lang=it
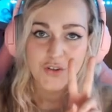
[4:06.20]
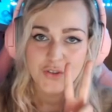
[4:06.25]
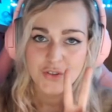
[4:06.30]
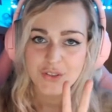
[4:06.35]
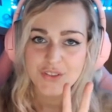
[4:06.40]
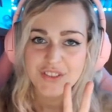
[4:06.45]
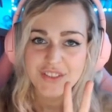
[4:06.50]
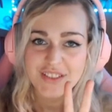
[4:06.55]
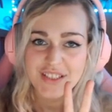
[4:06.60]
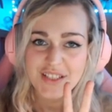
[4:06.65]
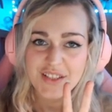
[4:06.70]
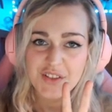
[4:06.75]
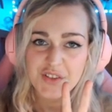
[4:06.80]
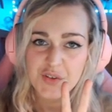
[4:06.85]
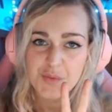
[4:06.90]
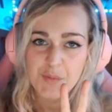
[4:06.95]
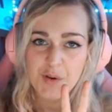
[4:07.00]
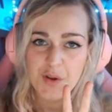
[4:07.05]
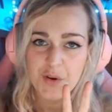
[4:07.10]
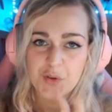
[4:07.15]
Consiglio
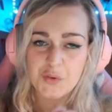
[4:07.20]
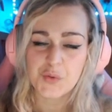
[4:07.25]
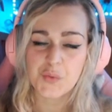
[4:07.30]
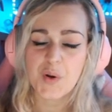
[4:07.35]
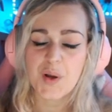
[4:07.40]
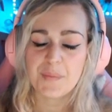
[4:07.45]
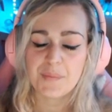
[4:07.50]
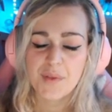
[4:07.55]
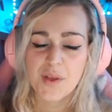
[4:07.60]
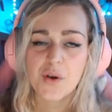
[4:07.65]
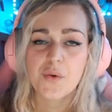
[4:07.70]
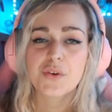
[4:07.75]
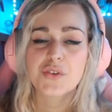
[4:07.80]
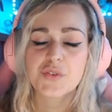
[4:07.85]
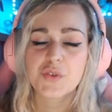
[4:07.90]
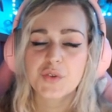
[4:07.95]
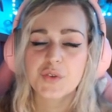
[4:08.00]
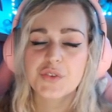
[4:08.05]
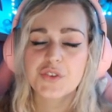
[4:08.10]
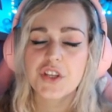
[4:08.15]
numero 2.
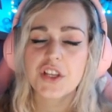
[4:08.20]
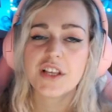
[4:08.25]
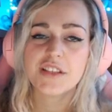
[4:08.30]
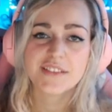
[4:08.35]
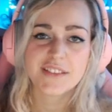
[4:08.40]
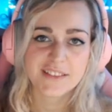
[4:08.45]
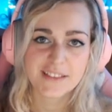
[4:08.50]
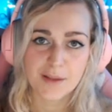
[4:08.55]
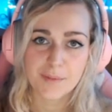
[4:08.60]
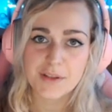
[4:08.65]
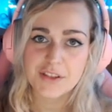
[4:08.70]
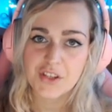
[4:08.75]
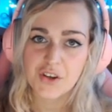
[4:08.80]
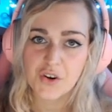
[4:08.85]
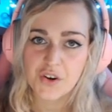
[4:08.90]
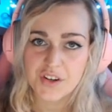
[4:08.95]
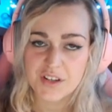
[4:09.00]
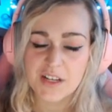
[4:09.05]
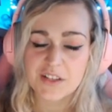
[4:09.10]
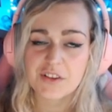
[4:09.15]
Questo consiglio è strettamente
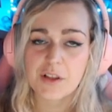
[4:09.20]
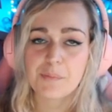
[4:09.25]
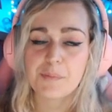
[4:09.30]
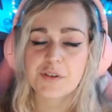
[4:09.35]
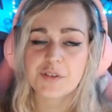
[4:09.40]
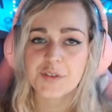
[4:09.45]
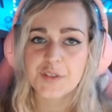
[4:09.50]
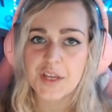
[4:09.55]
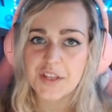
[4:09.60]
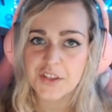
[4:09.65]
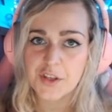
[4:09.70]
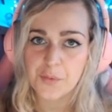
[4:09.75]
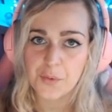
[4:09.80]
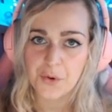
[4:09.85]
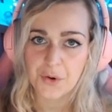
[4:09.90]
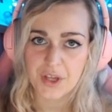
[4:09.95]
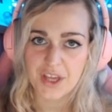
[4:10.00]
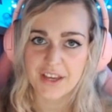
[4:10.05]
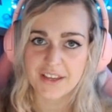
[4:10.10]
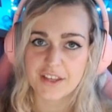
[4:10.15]
correlato al precedente
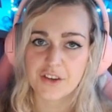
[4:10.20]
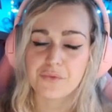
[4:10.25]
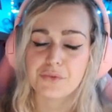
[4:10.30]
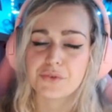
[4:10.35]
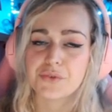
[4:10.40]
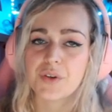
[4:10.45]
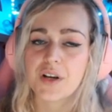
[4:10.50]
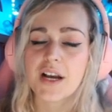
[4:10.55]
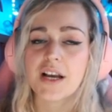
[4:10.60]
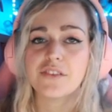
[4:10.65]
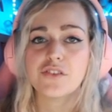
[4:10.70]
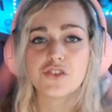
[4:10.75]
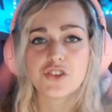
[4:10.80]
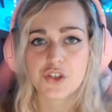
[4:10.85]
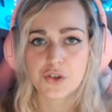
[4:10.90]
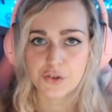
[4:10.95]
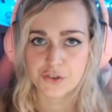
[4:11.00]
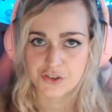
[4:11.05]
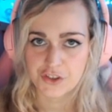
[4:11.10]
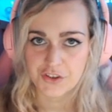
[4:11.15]
poiché anche in questo caso ci
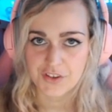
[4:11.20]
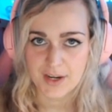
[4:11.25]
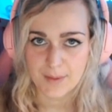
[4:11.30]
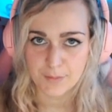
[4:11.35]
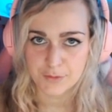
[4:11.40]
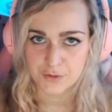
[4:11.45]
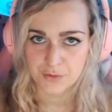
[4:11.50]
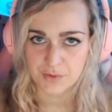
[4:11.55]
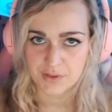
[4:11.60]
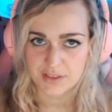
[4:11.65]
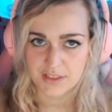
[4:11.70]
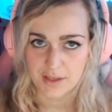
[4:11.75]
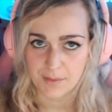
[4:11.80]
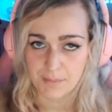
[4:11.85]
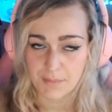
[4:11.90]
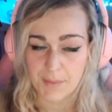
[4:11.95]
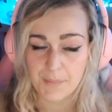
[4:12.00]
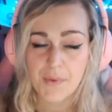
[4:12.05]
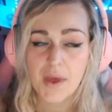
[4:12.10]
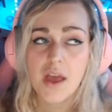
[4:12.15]
concentriamo sul
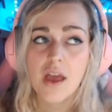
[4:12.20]
team.